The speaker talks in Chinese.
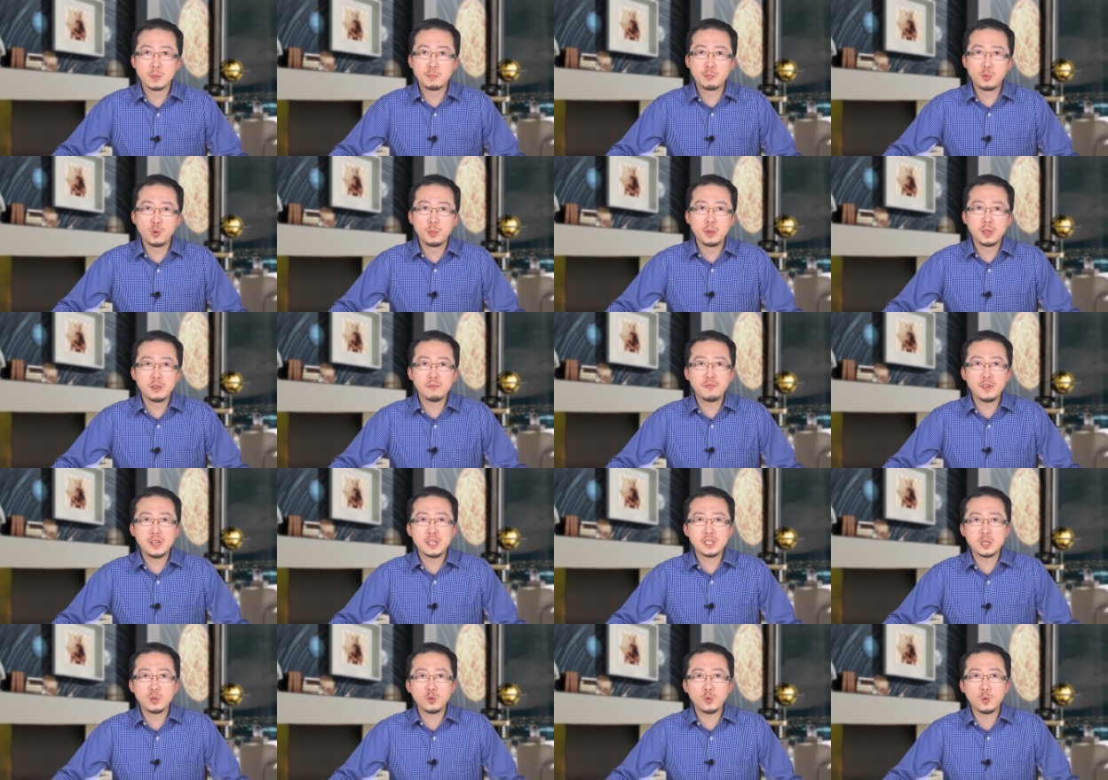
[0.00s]
不明飞
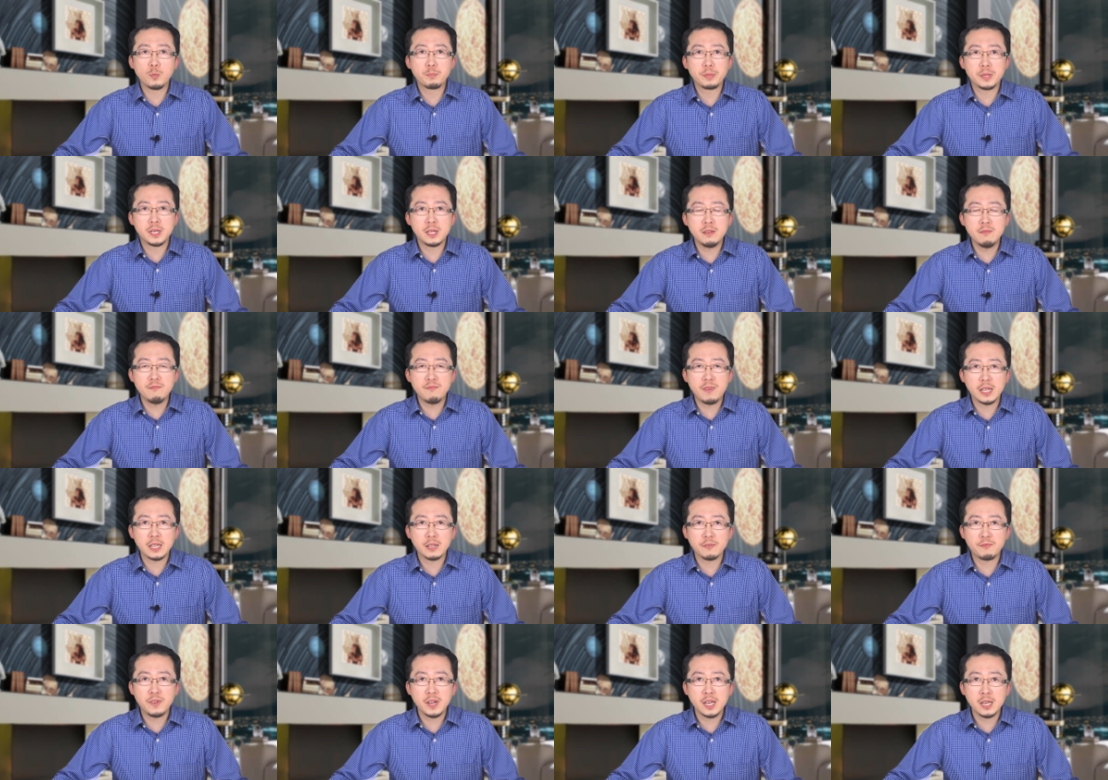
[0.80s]
行物频繁
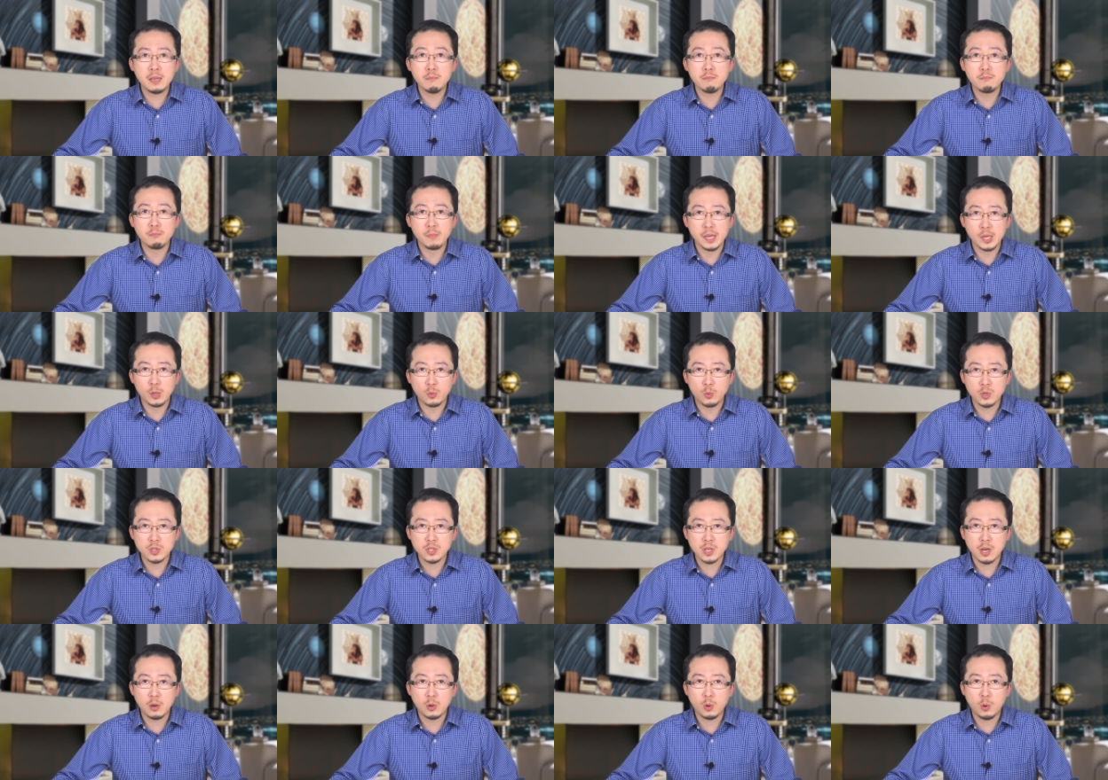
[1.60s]
的飞临美国
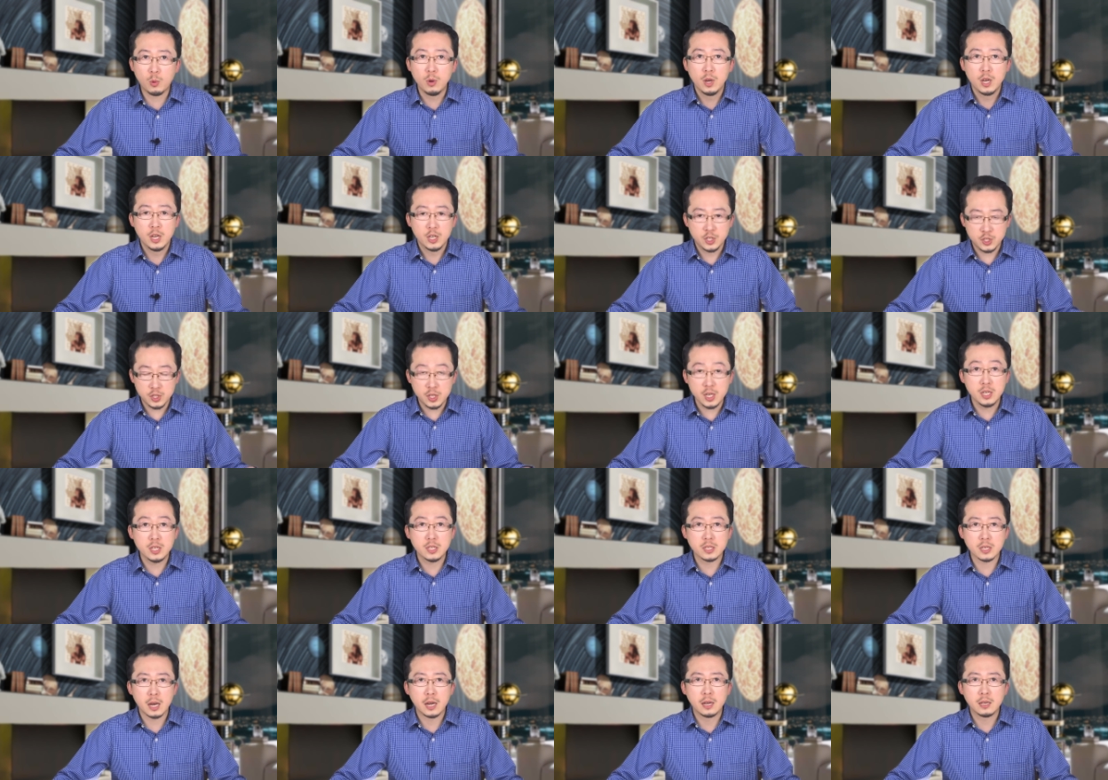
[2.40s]
上空，甚
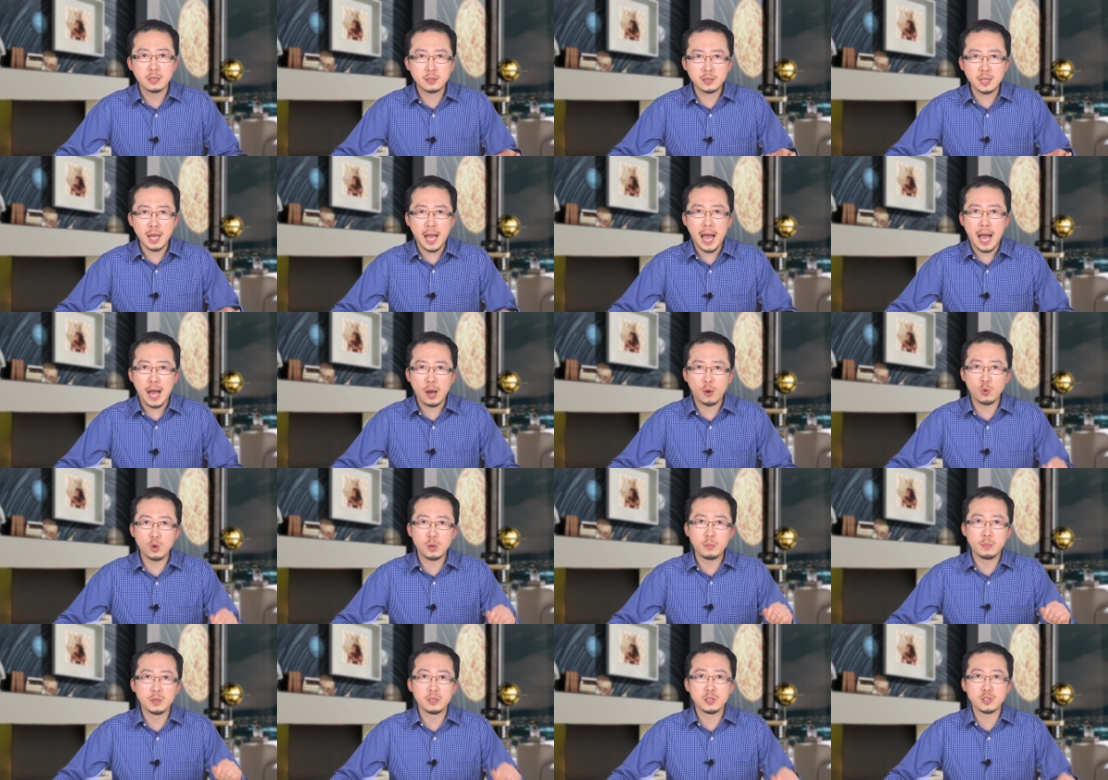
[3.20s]
至啊大规
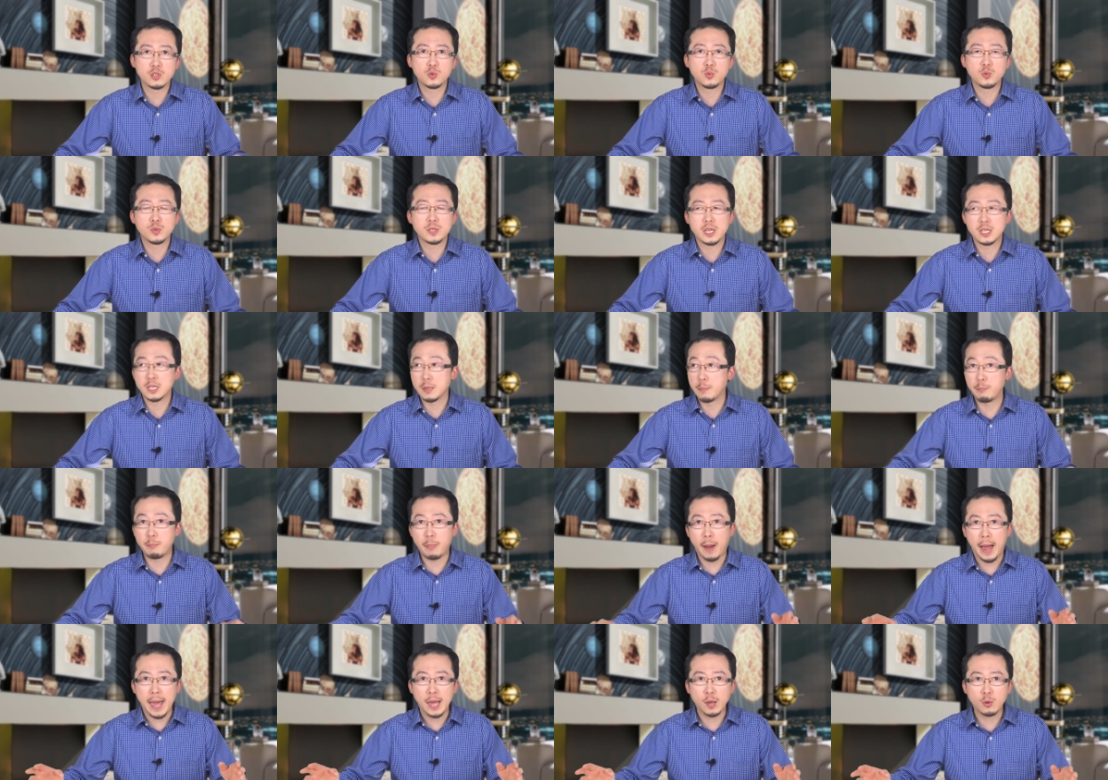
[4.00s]
模的出现在
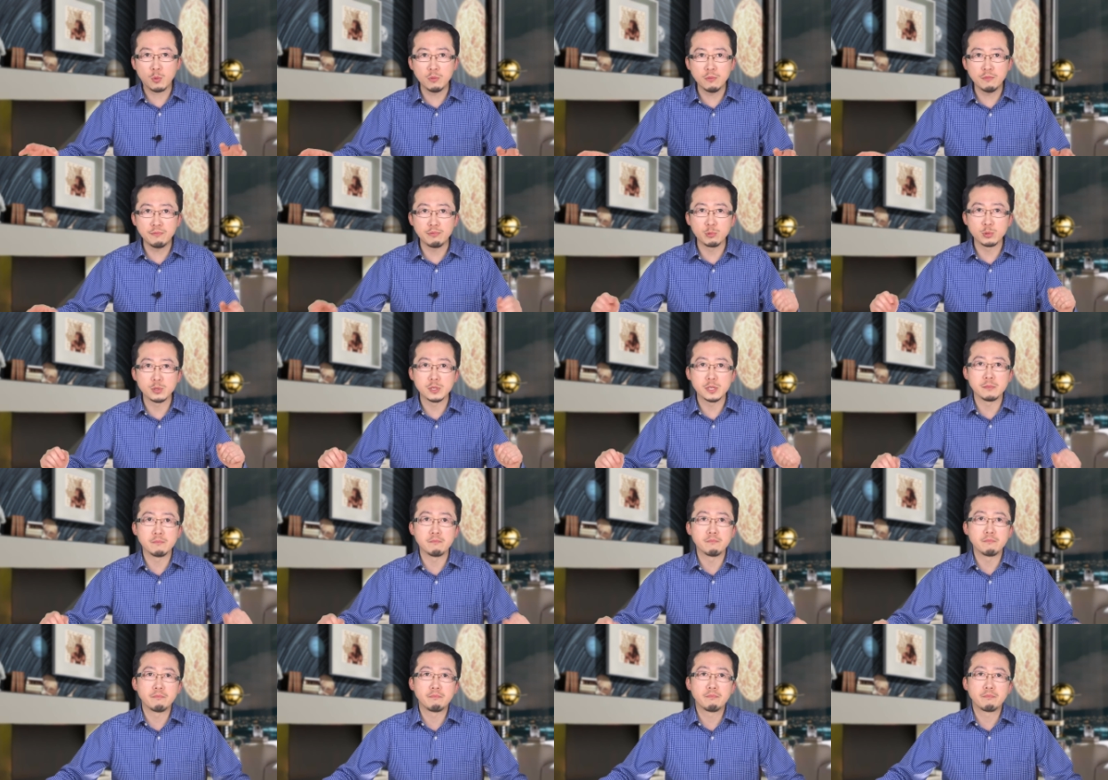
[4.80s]
白宫附近。